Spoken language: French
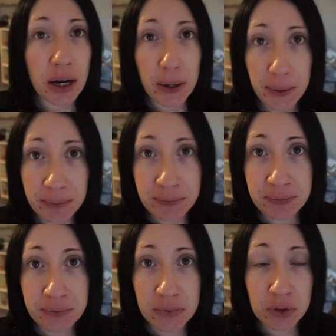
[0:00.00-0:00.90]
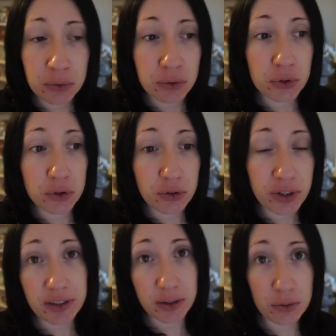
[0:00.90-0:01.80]
Euh, donc je
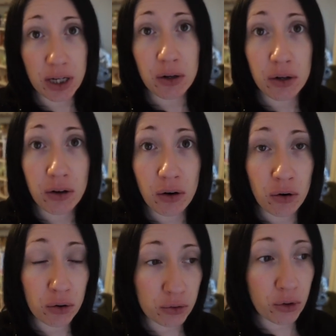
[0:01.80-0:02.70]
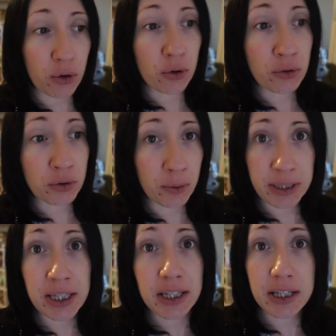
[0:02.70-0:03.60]
ferai ça tout à l'heure en rentrant, je me
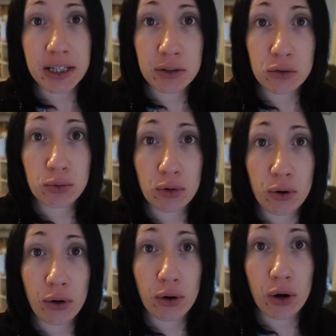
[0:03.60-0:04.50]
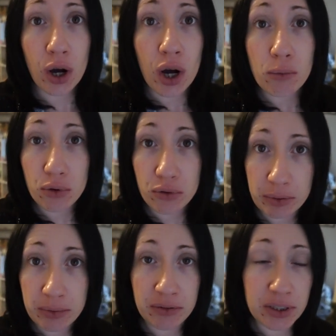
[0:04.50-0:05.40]
maquillerai et tout pour, pour
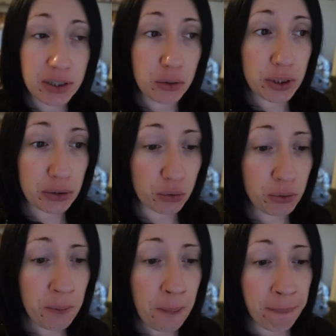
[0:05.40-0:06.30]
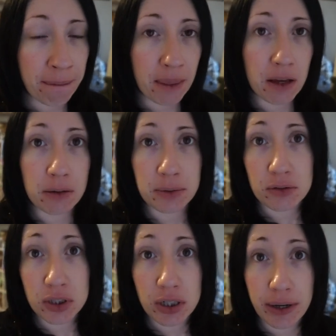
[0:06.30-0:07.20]
filmer une vidéo et tout. Ah, parce
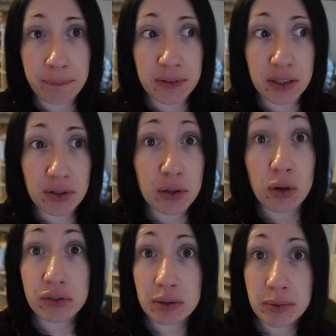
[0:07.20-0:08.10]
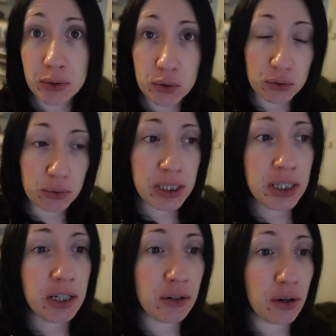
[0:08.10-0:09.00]
que j'ai quand même des vidéos à filmer
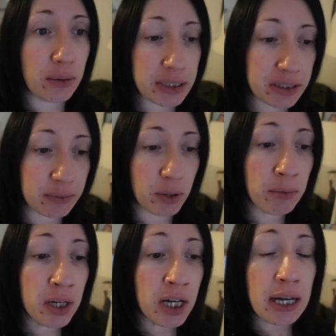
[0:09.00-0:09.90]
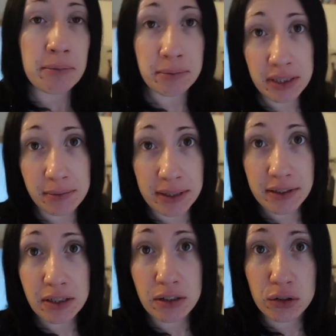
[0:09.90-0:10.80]
aujourd'hui, euh, un maximum. Mais ce
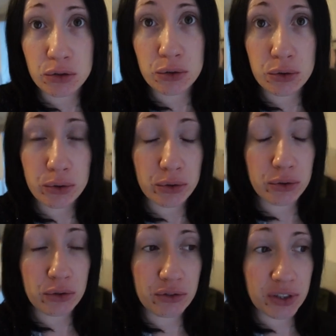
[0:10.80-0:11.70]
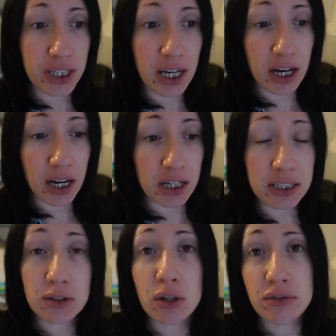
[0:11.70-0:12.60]
matin, je euh, vais à
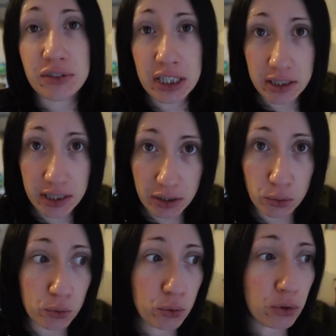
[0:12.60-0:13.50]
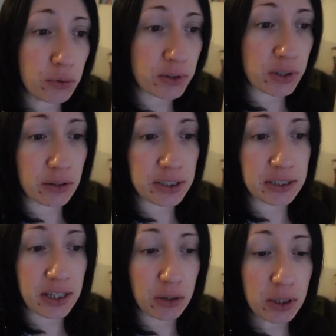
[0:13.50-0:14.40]
Lidl finir quelques courses, parce qu'il y en
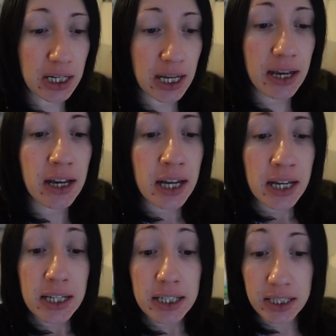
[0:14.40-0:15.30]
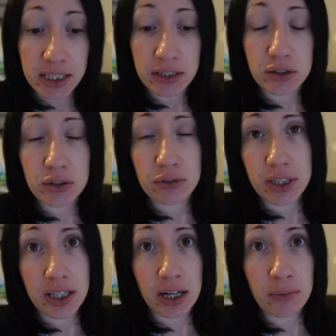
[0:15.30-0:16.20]
est à Leclerc. Et je
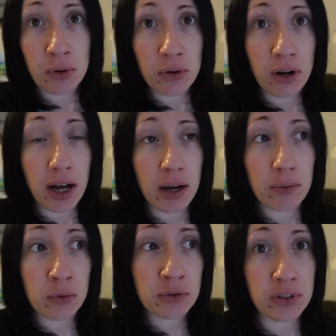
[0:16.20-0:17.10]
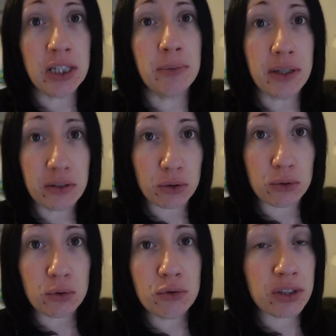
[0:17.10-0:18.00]
vais également à Mondeville, parce que
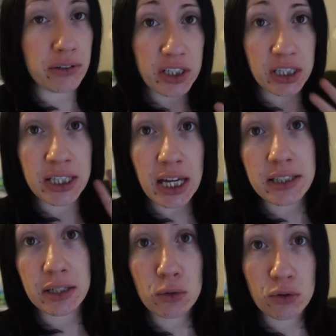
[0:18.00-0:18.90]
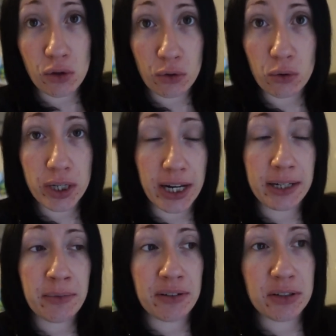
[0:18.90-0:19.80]
du coup, vous savez, j'ai une carte cadeau de 100 euros
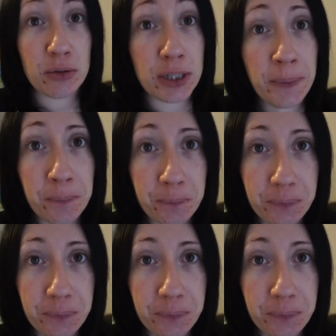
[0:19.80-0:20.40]
qu'Anne m'avait donnée.